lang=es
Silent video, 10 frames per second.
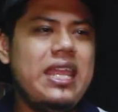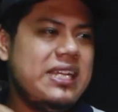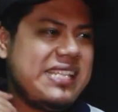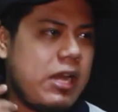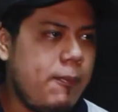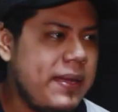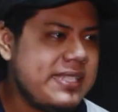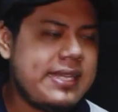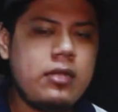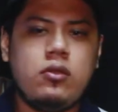y de estarlo
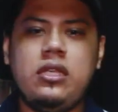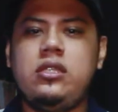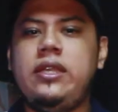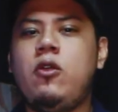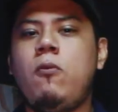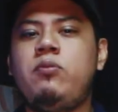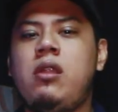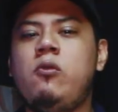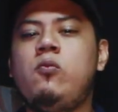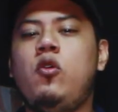pensando, decidí
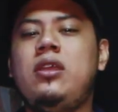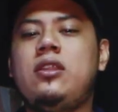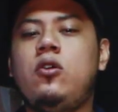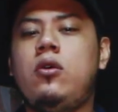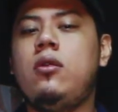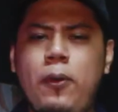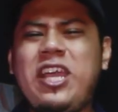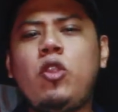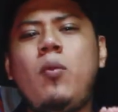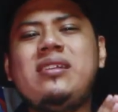comprarme un monitor un
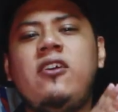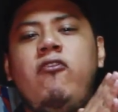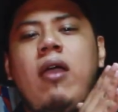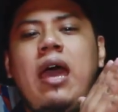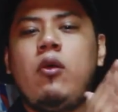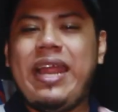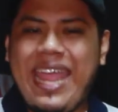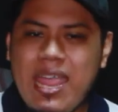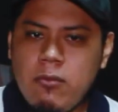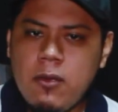poquito más enfocado al
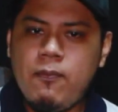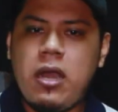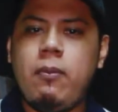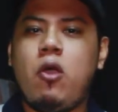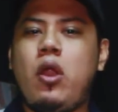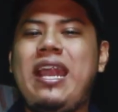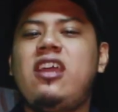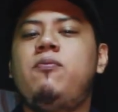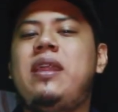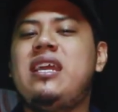gaming para mejorar la
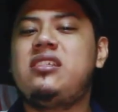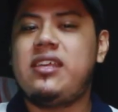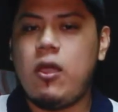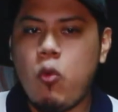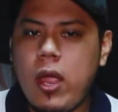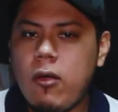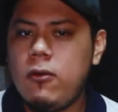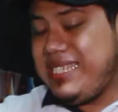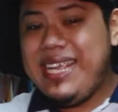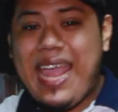experiencia de juego
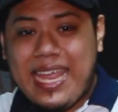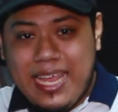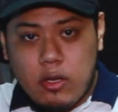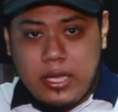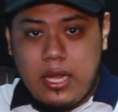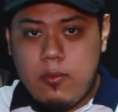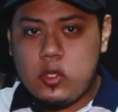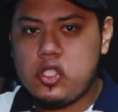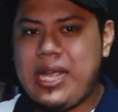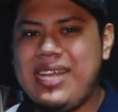Así que aquí lo
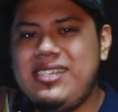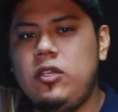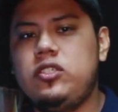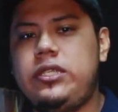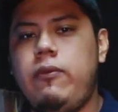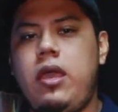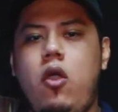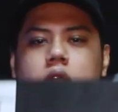tenemos, casi no se ve.